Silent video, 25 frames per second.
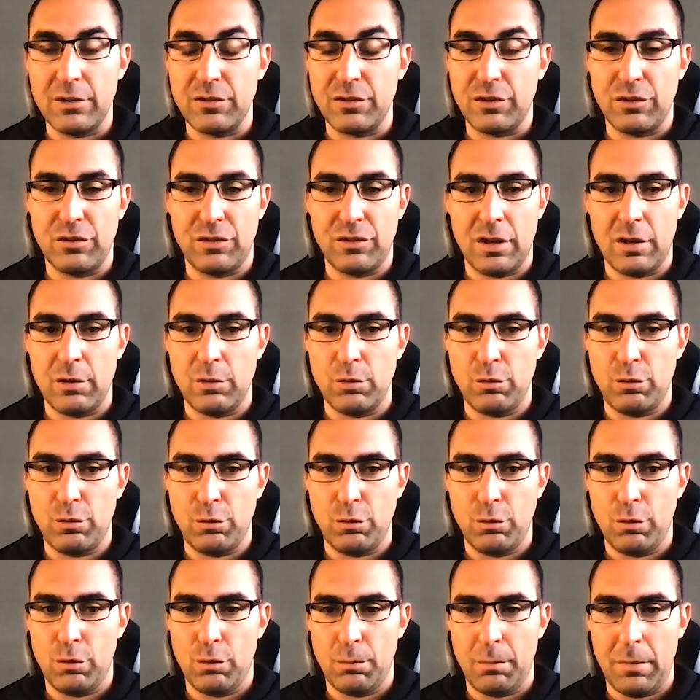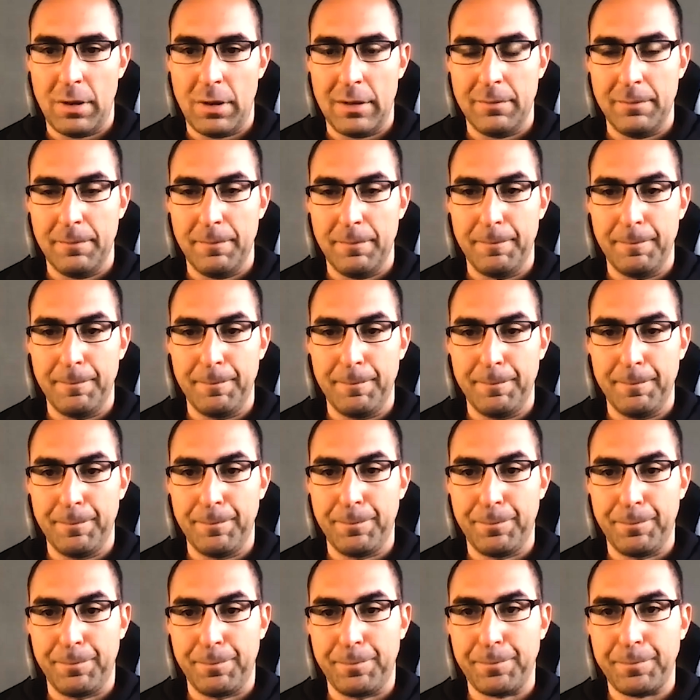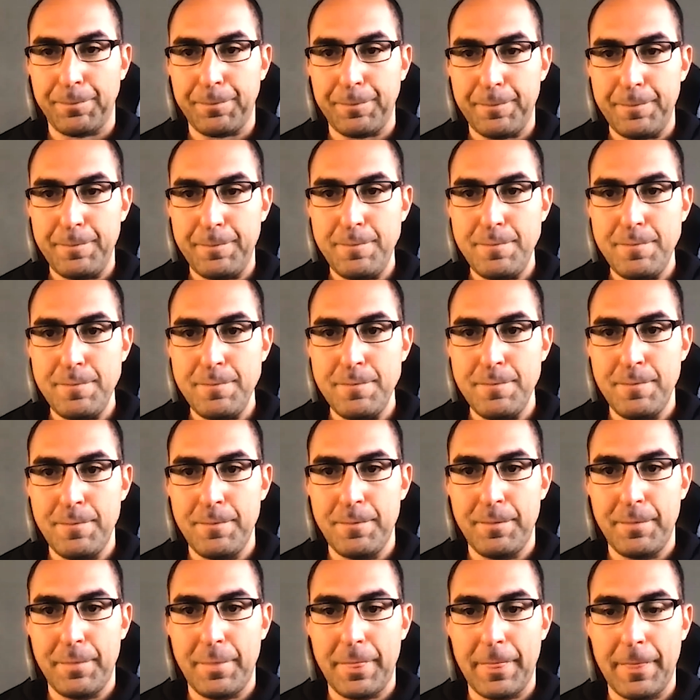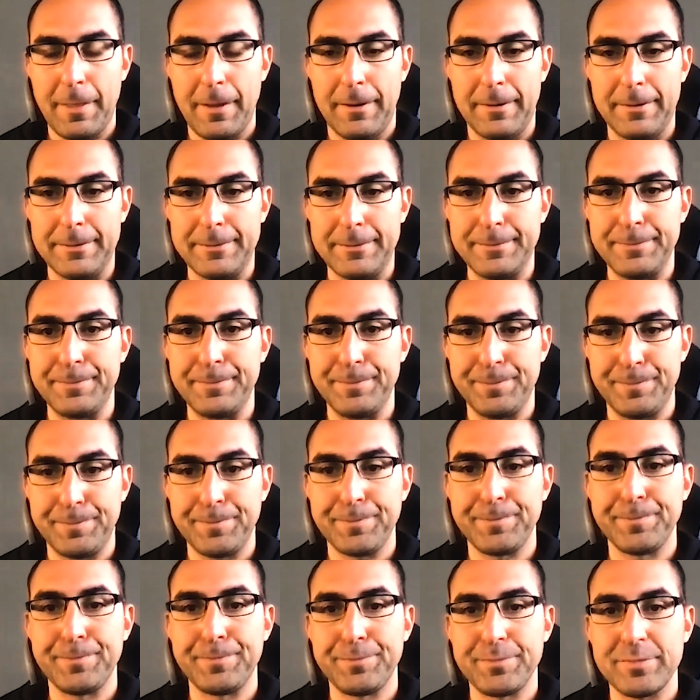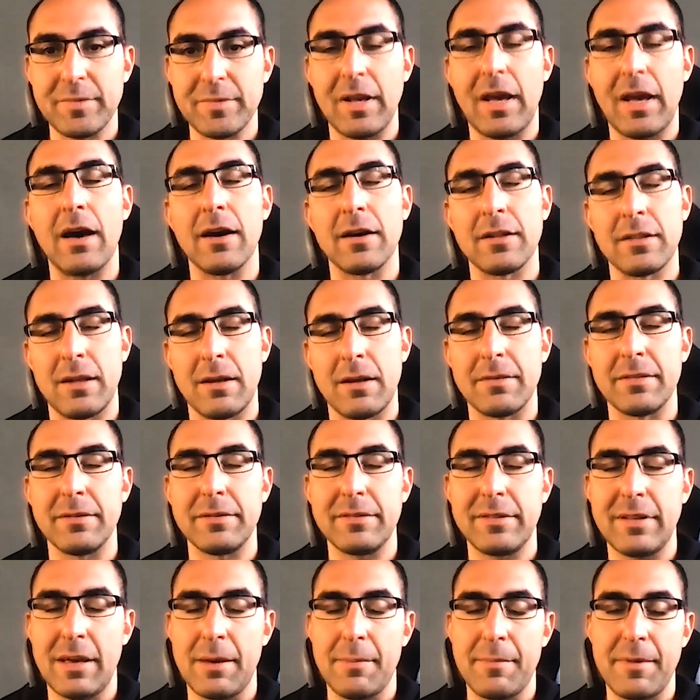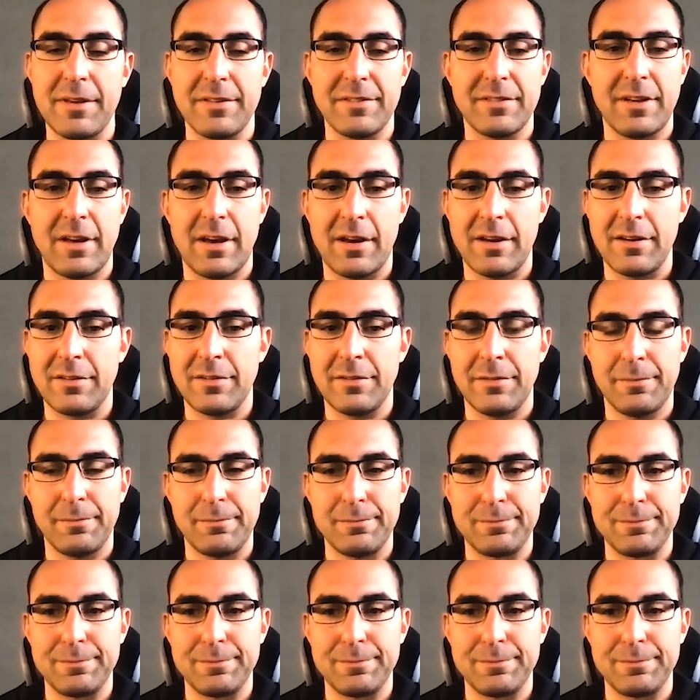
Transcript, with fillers: çıkacağını düşünüyorum ben. Anlıyorum. Yani Tether tam anlamıyla aklanda diyemiyoruz. Hayır.